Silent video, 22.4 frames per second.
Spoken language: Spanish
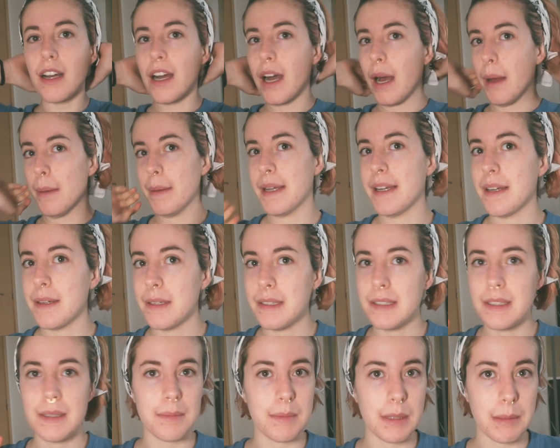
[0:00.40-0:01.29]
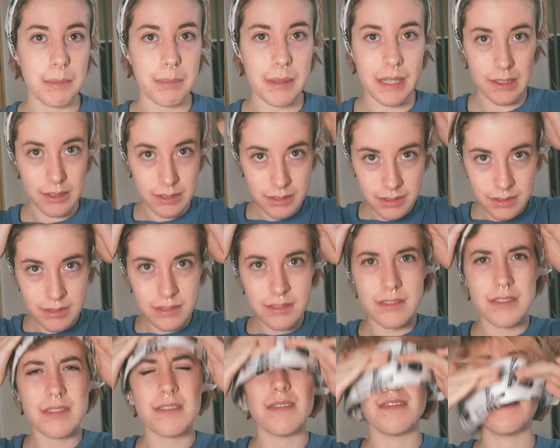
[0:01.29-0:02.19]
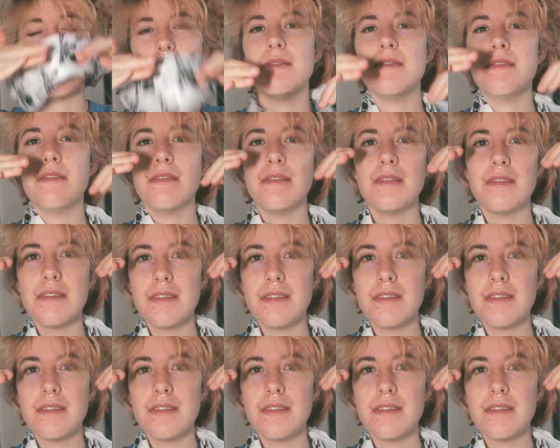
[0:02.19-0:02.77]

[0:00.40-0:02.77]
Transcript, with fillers: A ver, mi pelo. Mm.